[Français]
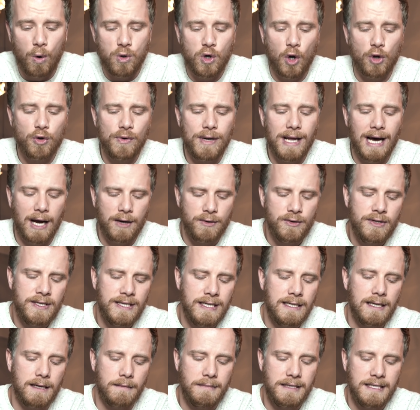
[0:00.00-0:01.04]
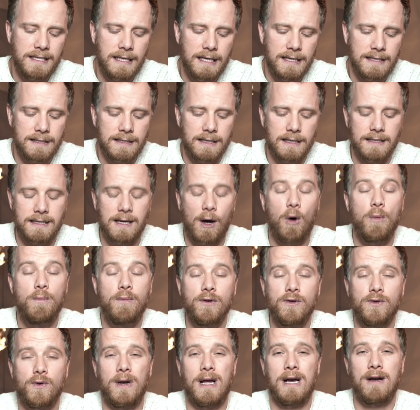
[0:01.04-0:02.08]
Aujourd'hui, la réussite d'un business, ça
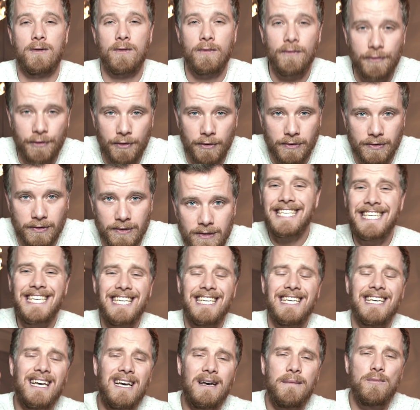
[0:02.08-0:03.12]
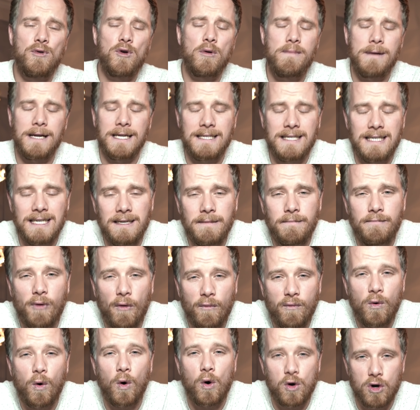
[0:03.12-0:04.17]
repose sur la confiance. Qui est mieux placé pour
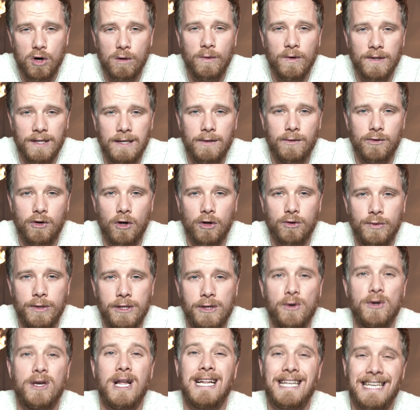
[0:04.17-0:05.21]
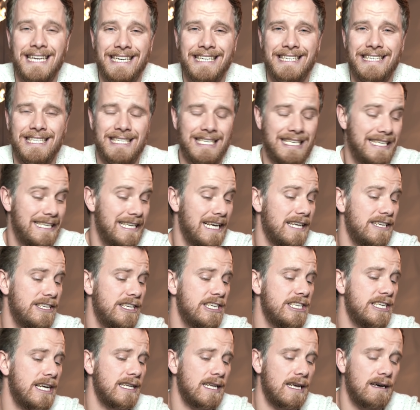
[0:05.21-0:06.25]
vous recommander aujourd'hui que quelqu'un qui a
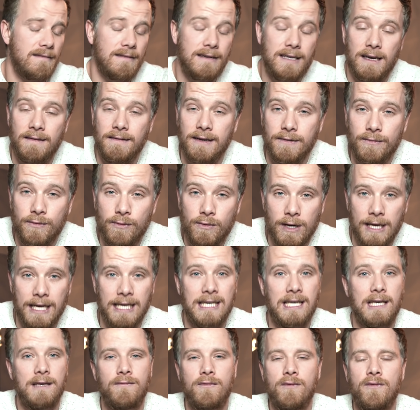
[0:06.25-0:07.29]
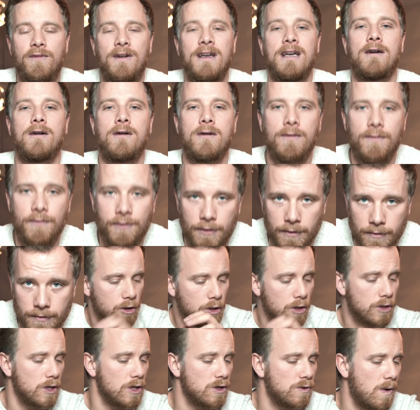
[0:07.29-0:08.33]
déjà travaillé avec vous et qui vous fait confiance.
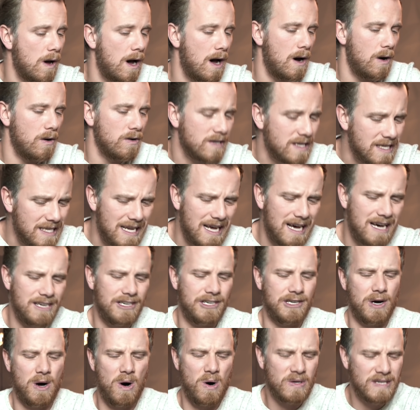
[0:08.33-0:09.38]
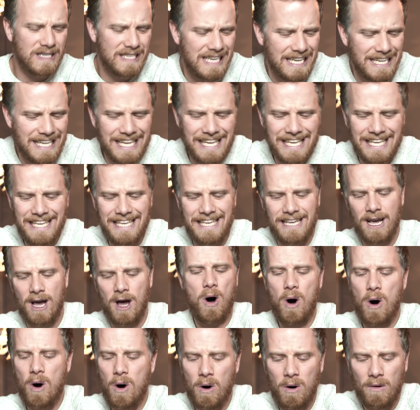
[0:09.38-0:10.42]
Que ce soit en stage, en CDI,
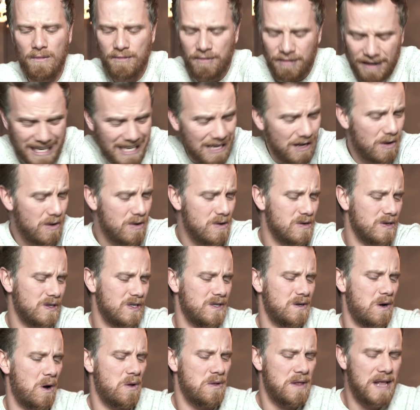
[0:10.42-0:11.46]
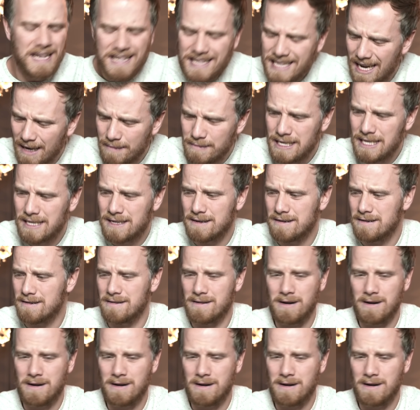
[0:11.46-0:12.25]
en freelance, en intermittent,